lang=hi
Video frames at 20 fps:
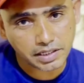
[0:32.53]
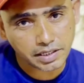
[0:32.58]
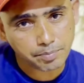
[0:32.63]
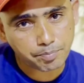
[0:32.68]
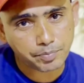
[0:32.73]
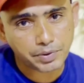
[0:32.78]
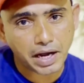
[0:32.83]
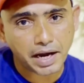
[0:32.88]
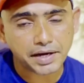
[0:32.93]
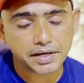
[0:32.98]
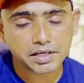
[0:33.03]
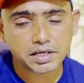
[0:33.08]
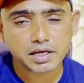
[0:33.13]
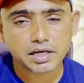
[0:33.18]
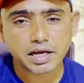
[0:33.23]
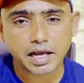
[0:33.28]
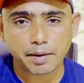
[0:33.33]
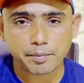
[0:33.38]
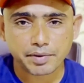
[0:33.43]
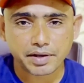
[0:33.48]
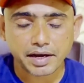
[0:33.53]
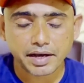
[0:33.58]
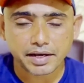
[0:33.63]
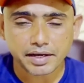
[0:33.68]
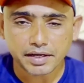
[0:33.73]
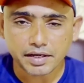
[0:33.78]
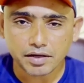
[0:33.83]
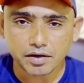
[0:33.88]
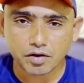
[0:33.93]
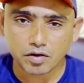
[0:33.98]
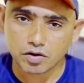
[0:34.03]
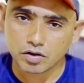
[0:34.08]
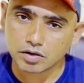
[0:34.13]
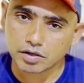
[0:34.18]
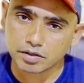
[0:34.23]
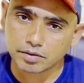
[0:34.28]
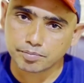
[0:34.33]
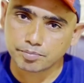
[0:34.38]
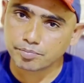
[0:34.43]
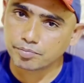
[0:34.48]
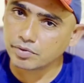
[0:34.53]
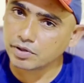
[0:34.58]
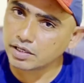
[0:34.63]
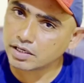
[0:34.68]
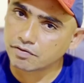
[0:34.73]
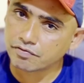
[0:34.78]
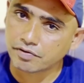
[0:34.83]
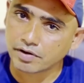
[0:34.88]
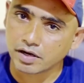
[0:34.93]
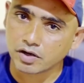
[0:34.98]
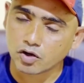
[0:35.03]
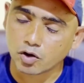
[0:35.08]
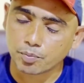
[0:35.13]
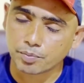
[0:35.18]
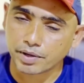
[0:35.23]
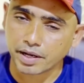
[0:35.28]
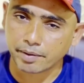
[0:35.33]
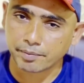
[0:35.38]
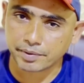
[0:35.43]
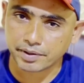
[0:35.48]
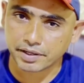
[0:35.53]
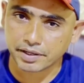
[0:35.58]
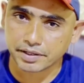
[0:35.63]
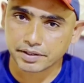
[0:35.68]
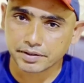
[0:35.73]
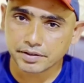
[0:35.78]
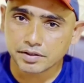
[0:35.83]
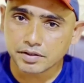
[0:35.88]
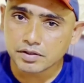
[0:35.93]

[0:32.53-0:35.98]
एक बिहाइंड द कैमरा है और एक फ्रंट ऑफ कैमरा है